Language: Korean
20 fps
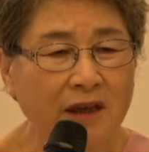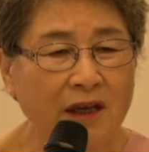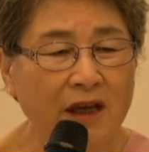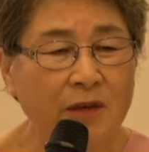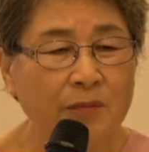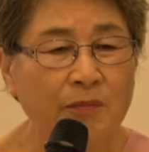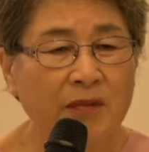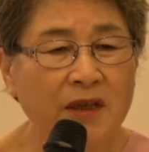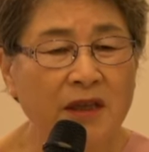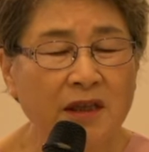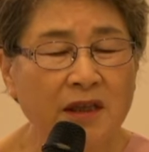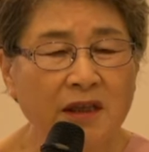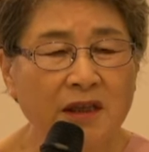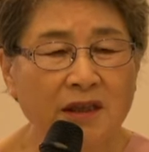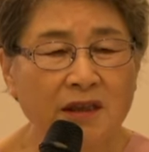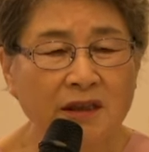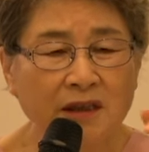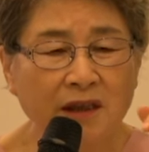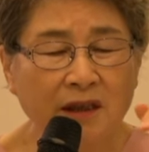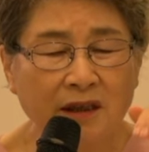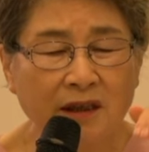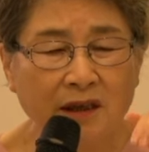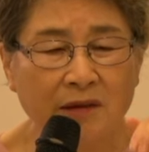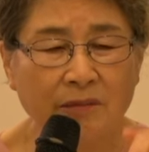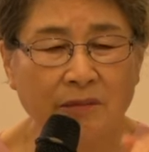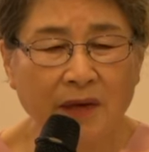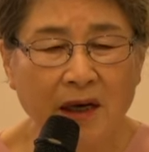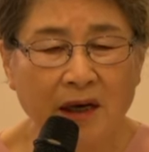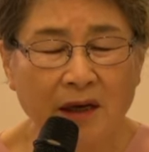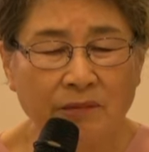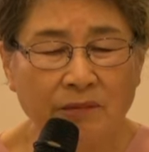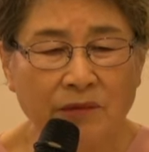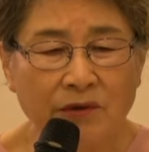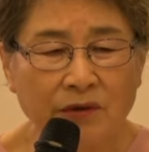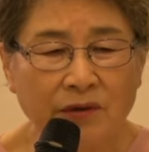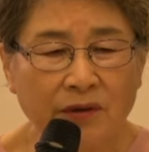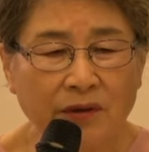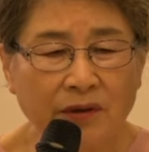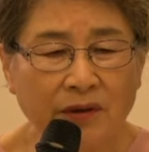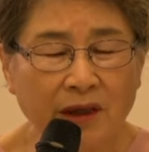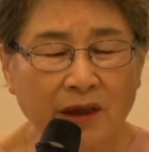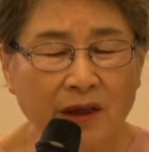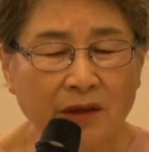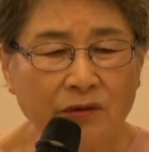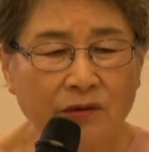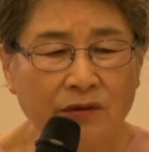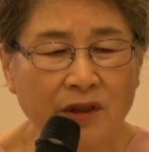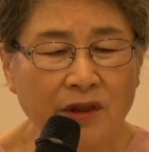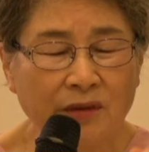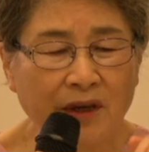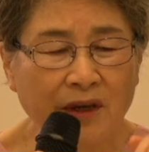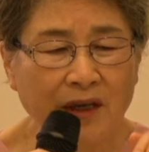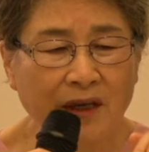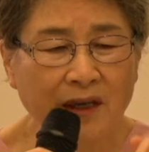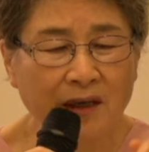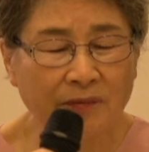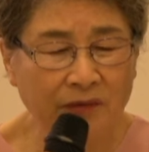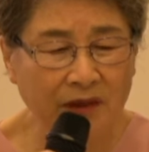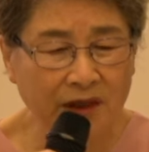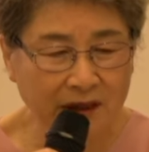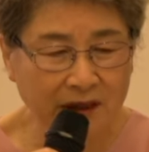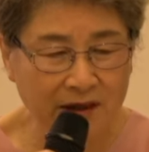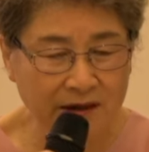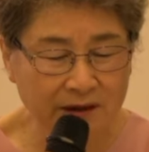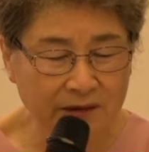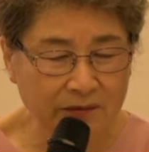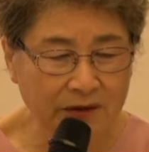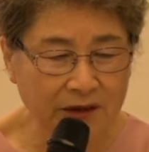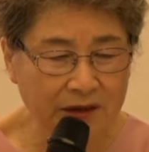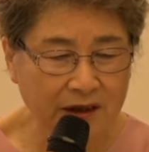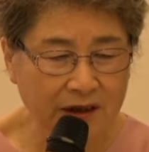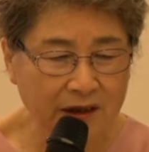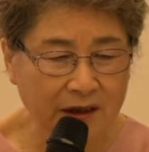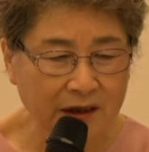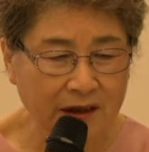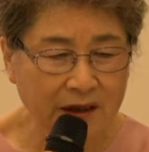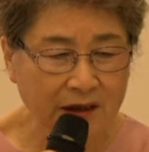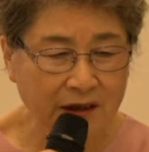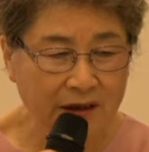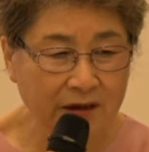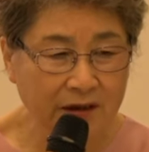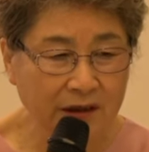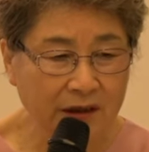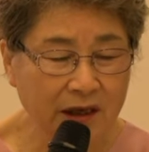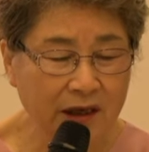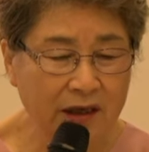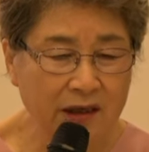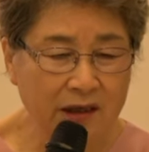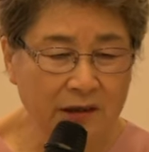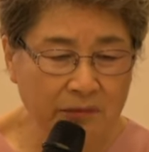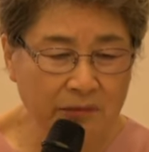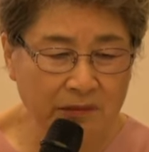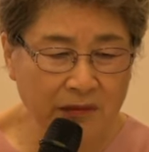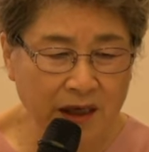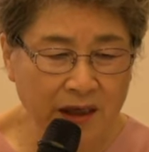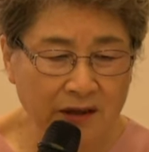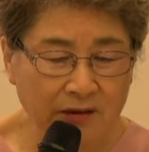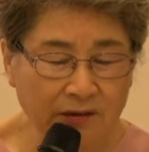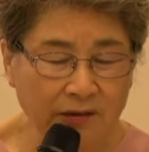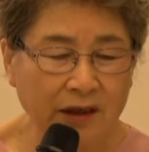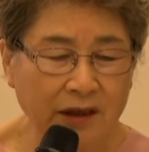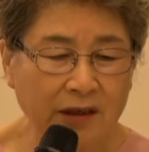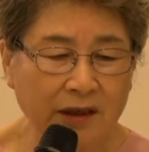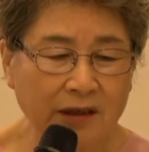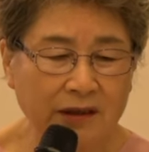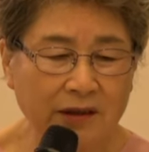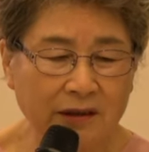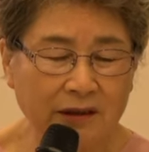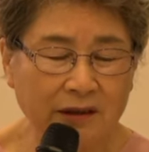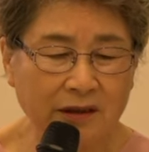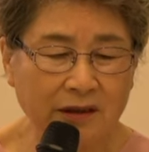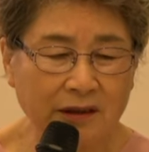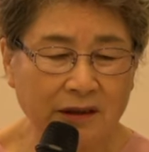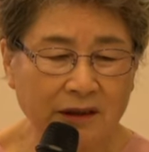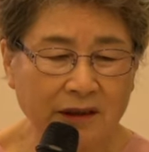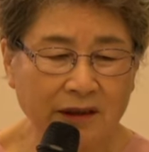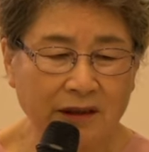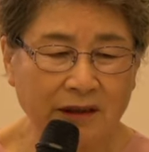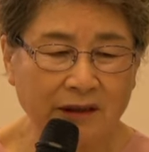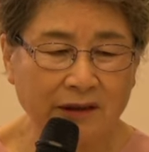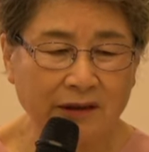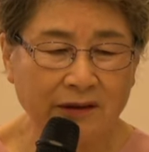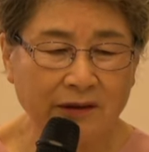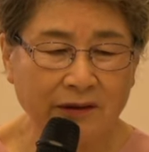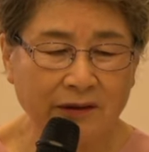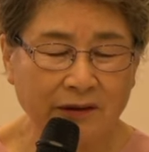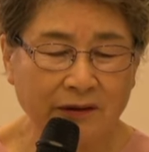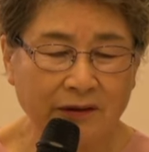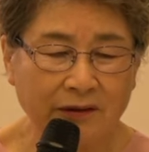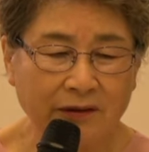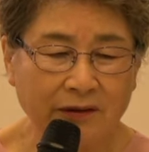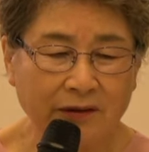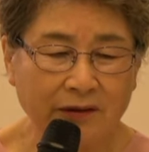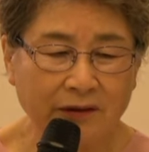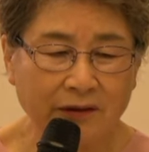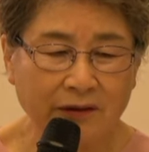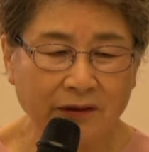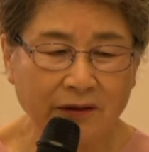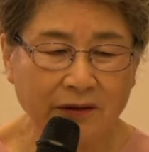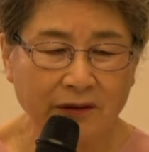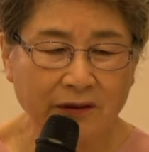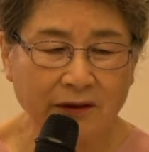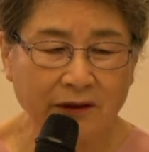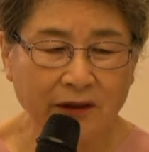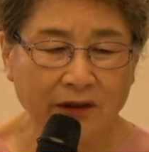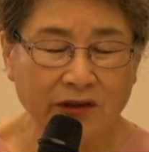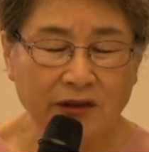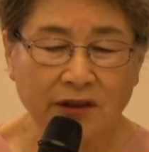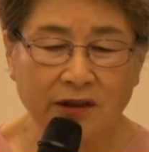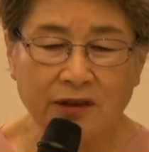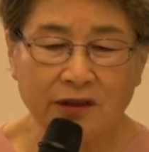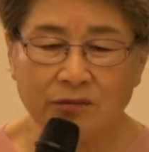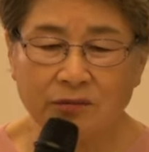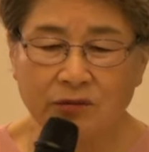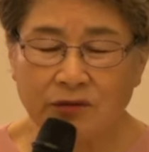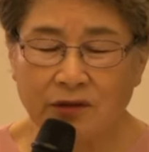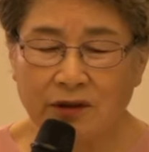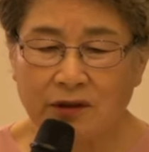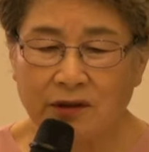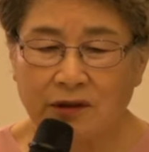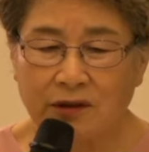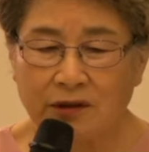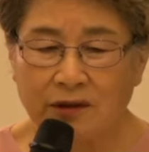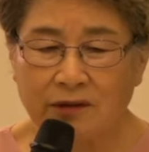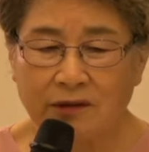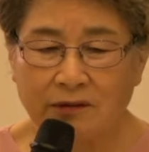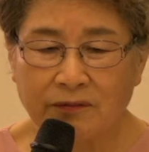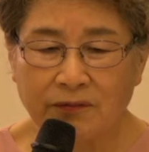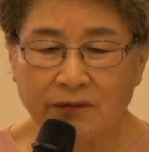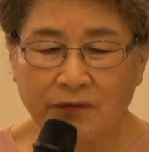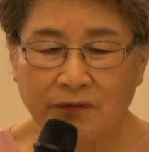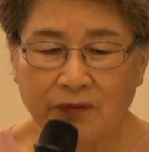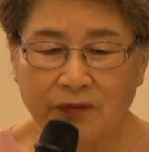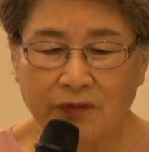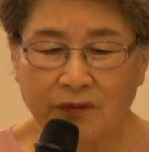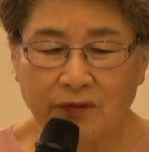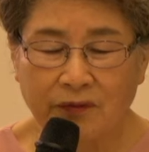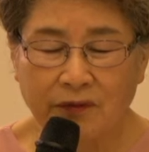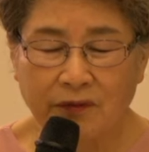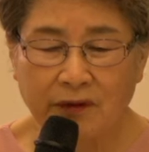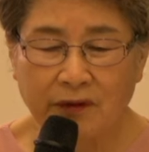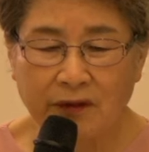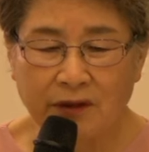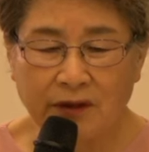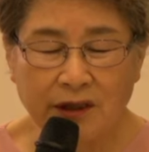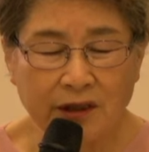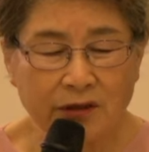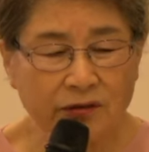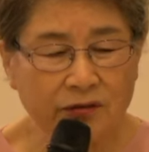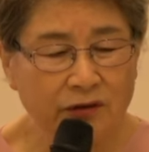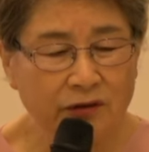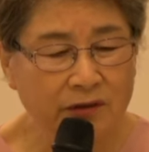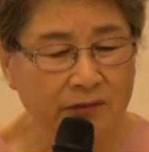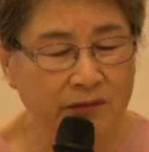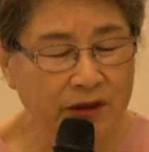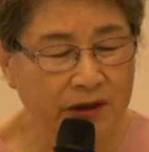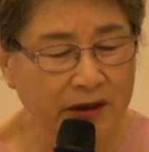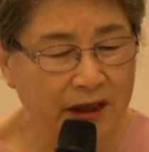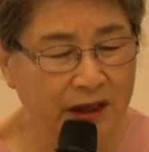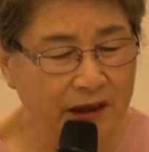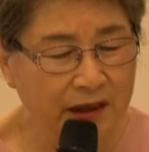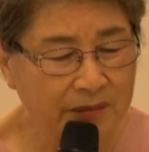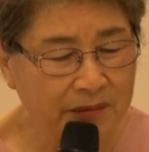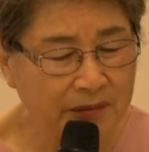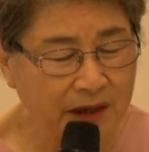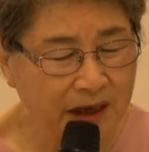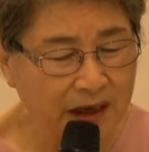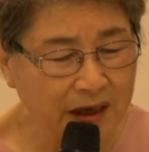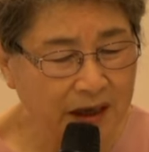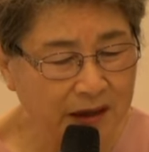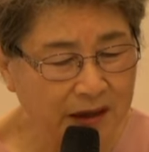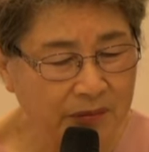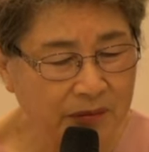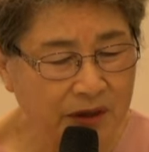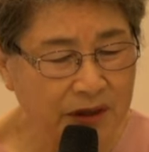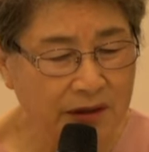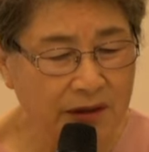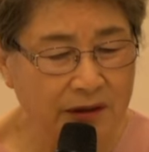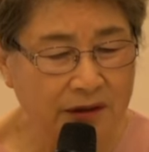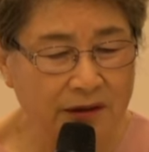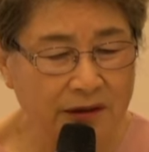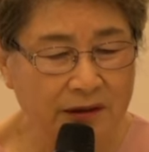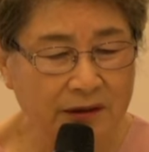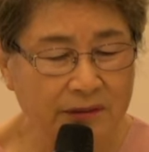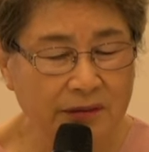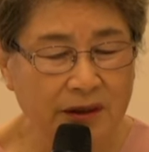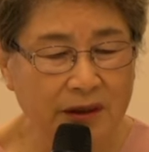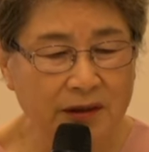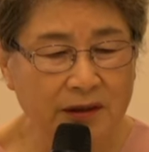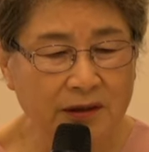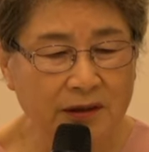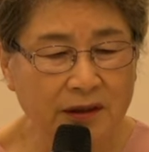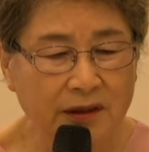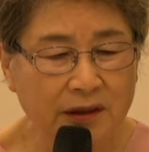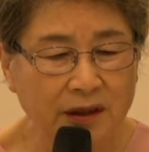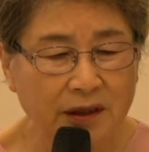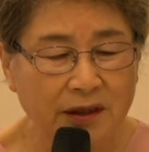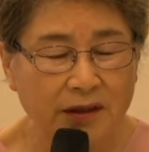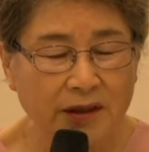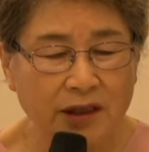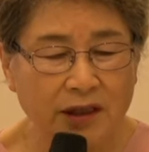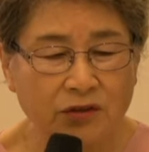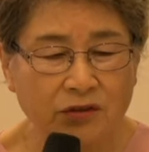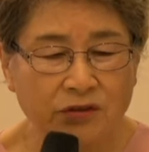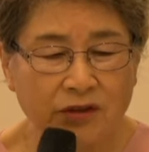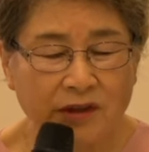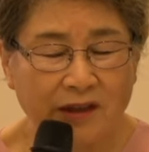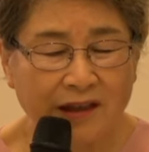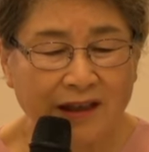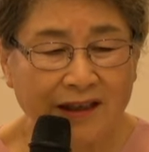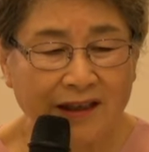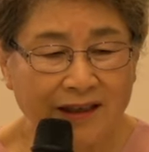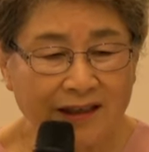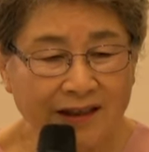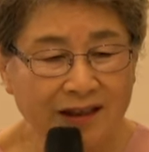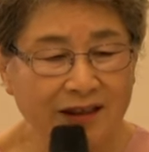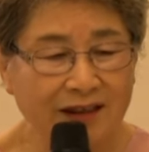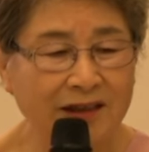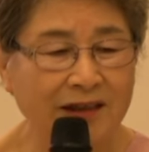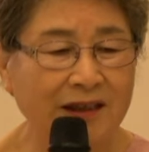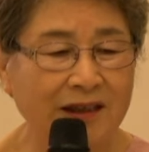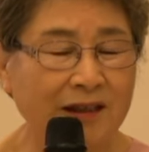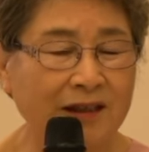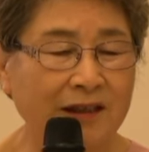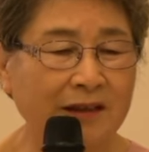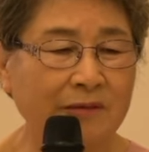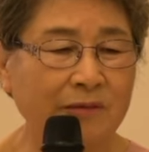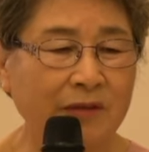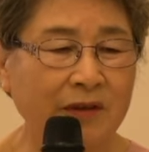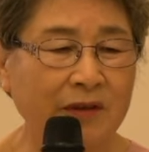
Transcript: 믿는 자의 마음속에 우리와 함께 하십니다. 그게 임마누엘 하시는 거예요. 지금 우리는 예수님을 내 마음에 영접해서 예수님과 하나가 되어야 됩니다.